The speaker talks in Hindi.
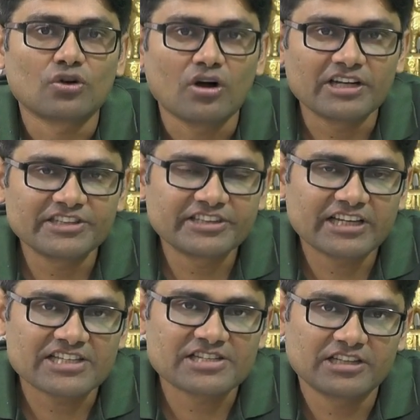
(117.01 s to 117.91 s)
कांग्रेस के
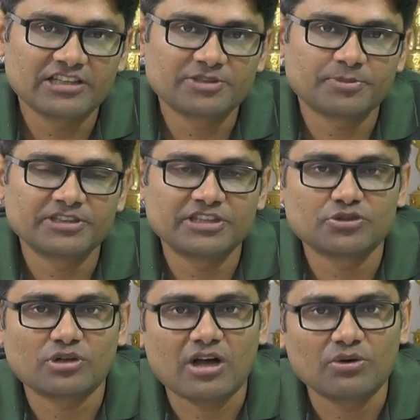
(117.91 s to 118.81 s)
राष्ट्रीय अध्यक्ष पद के
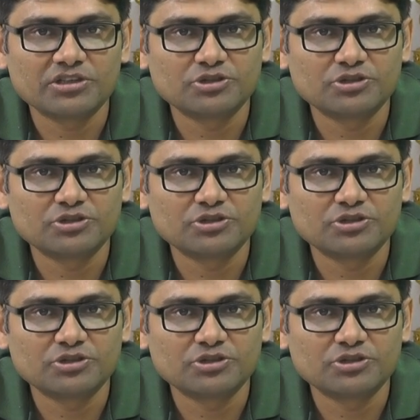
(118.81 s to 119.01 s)
चुनाव